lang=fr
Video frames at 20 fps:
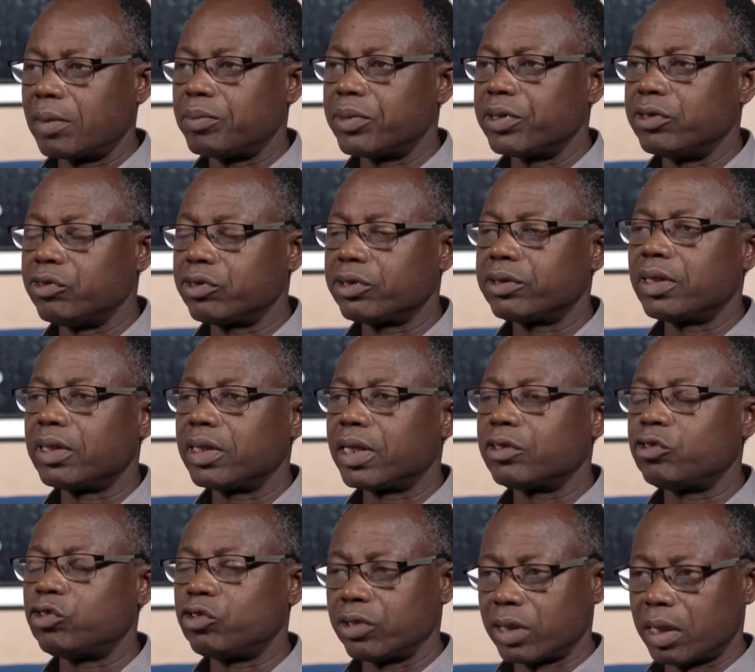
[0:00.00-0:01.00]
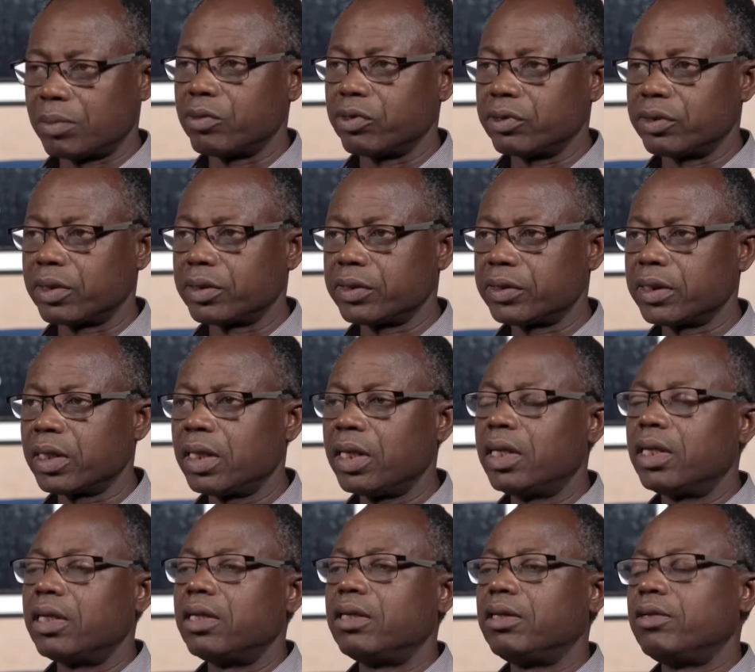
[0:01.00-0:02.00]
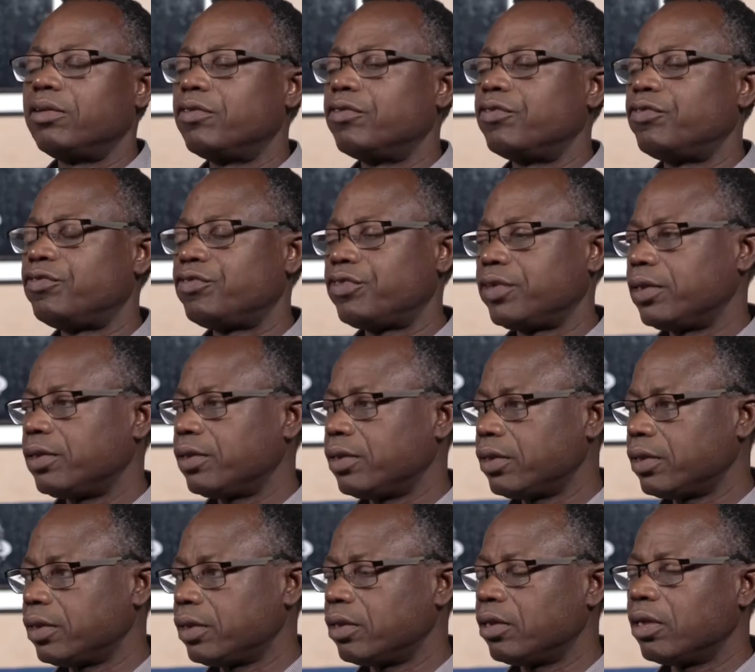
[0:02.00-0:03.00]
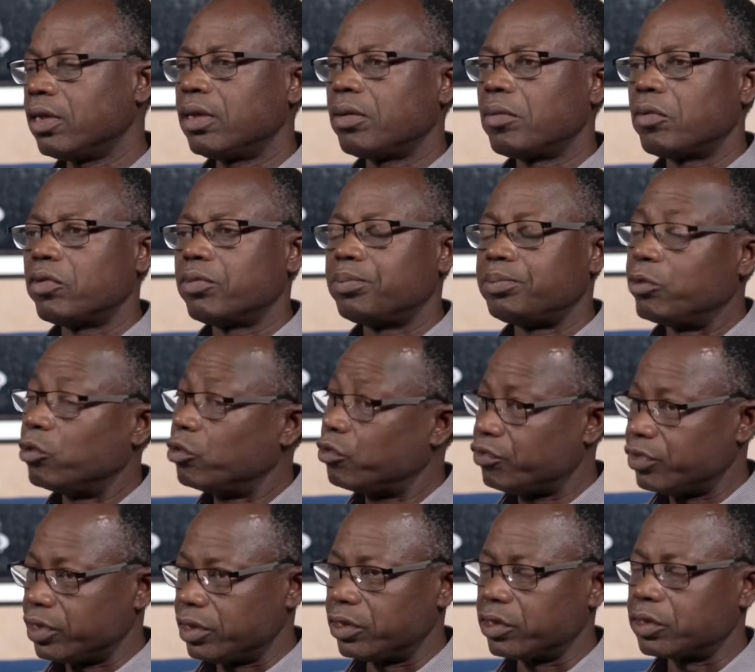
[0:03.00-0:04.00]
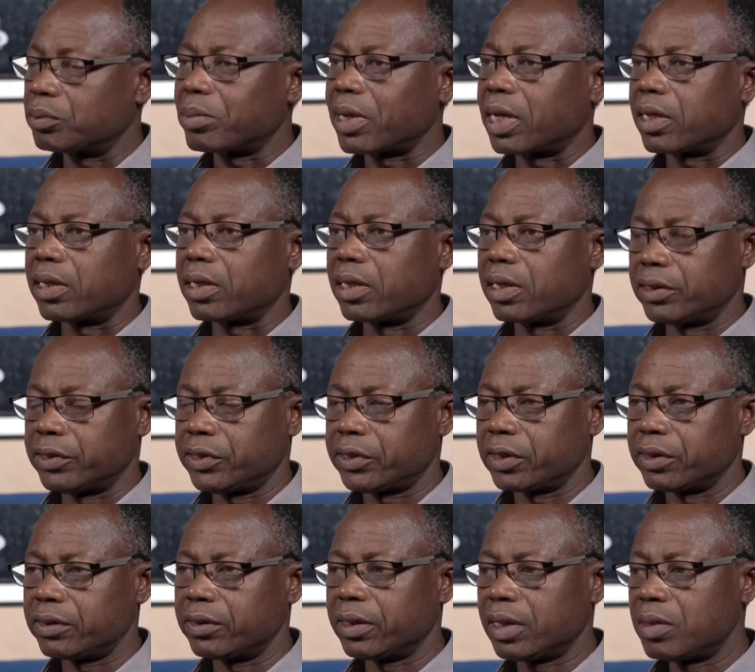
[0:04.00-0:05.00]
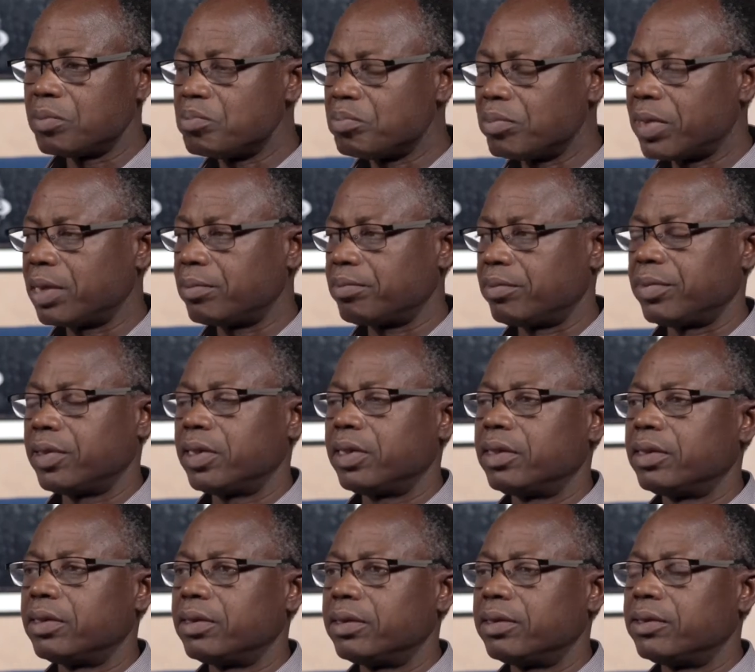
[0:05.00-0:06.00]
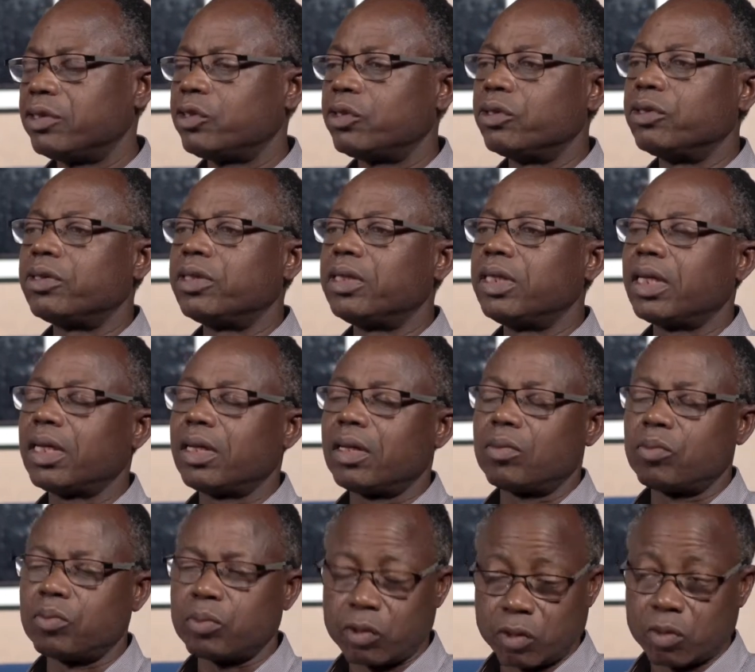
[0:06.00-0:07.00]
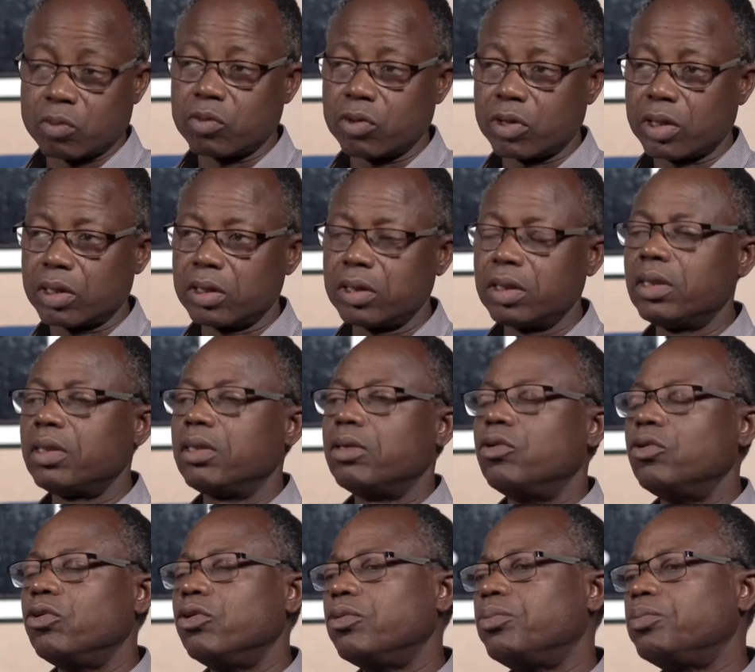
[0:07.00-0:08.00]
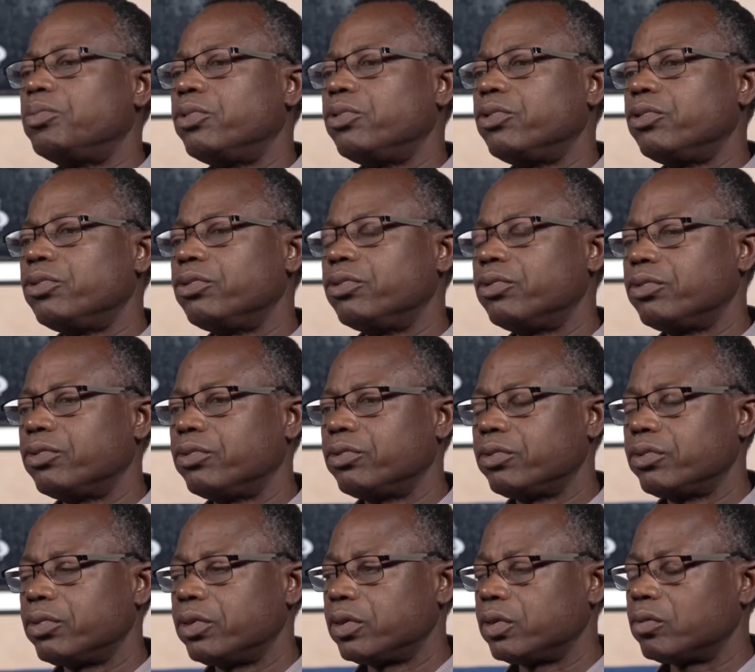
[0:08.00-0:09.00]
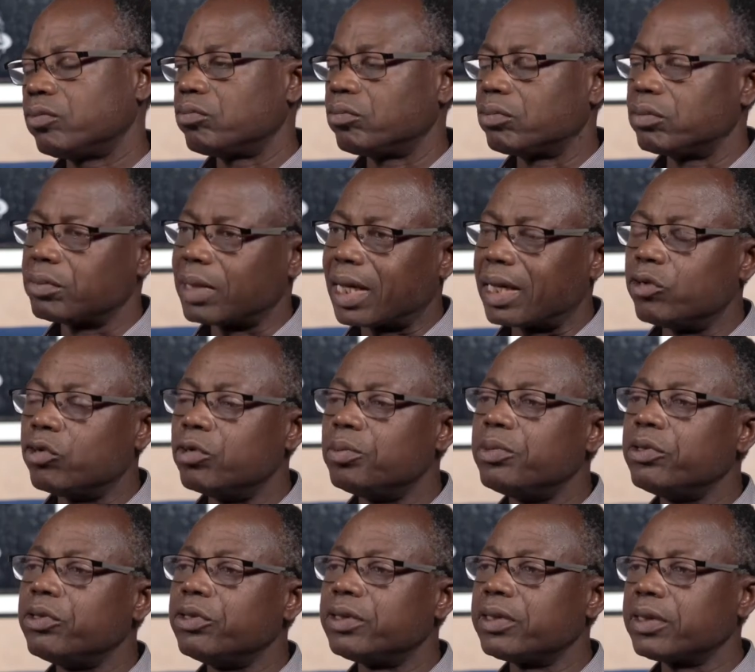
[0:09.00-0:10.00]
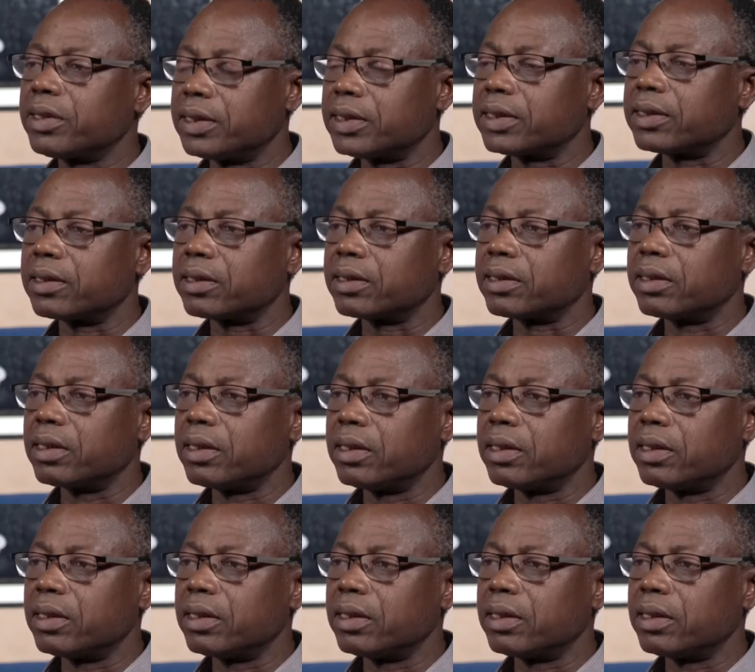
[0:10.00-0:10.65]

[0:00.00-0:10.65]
pénurie dans la surabondance, et finit ou finissent par engendrer même ce qui est pour moi le plus, bah, le plus triste, hein.